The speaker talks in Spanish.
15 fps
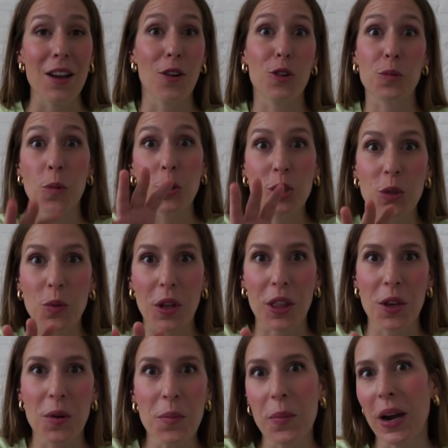Os pongo
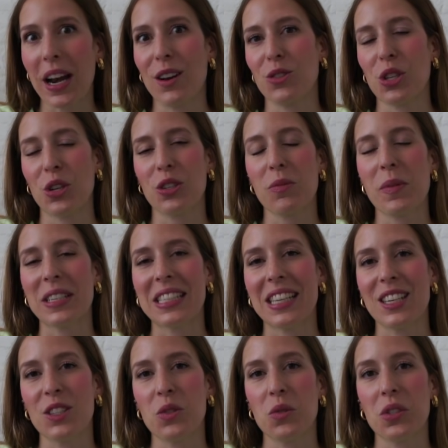situación, para los que no sepáis
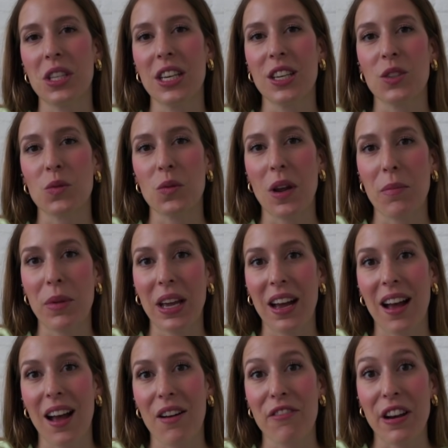quién es Justine, es una
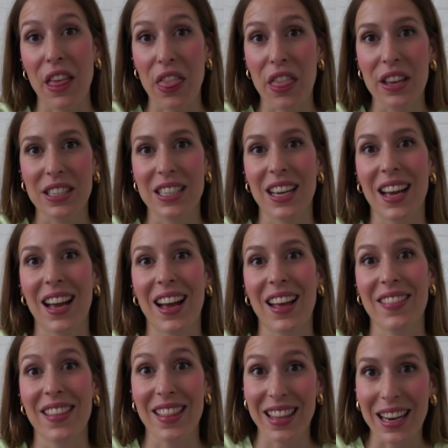amiga
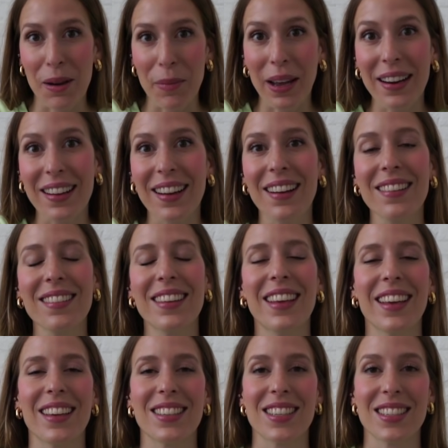francesa de Dinamarca
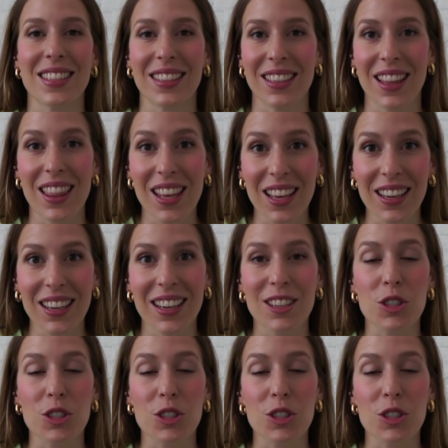que es esteticien,